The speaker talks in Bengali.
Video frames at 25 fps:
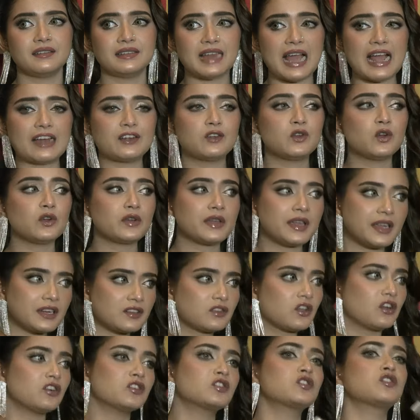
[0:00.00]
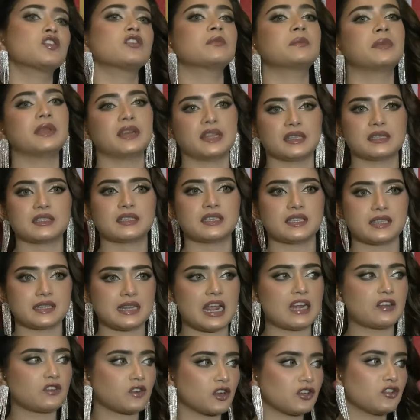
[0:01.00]
নাটকের দর্শক বেড়েছে
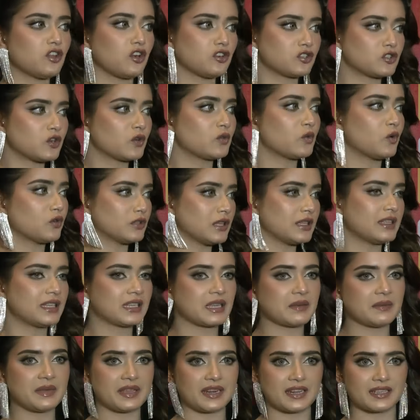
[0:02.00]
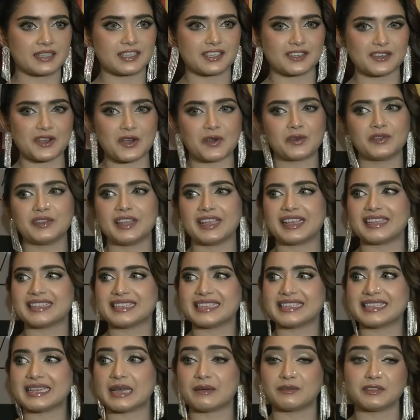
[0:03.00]
নাটকের দর্শক কোথা থেকে বেড়েছে যখন
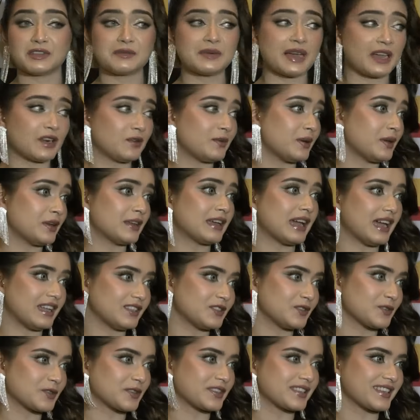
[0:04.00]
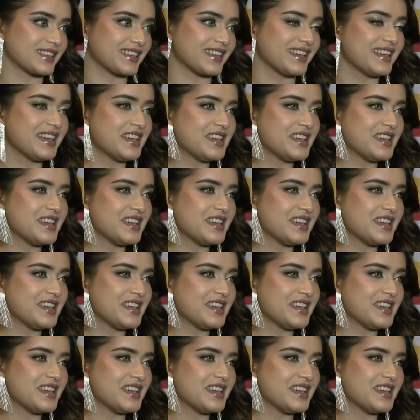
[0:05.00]
দেখেছে যে আমাদের ভালো ভালো কাজ হচ্ছে